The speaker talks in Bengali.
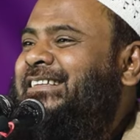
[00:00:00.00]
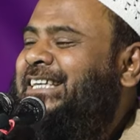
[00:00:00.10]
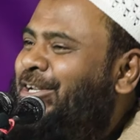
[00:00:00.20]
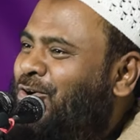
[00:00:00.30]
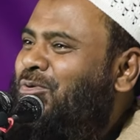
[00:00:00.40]

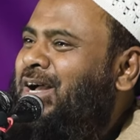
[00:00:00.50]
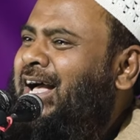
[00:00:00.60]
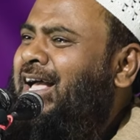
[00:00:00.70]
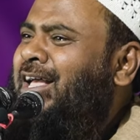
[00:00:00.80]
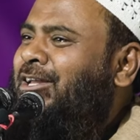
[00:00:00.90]
যে
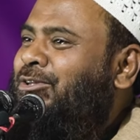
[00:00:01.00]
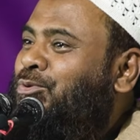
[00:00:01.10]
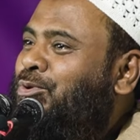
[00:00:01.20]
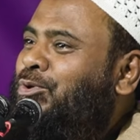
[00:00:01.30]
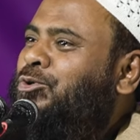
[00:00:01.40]
নৌকা
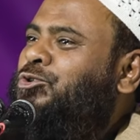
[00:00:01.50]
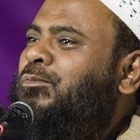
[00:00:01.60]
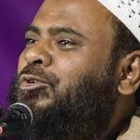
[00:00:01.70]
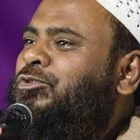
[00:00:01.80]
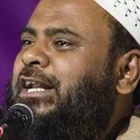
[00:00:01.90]
দূর
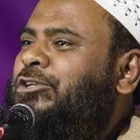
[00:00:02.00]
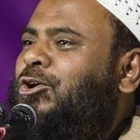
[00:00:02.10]
সমুদ্রের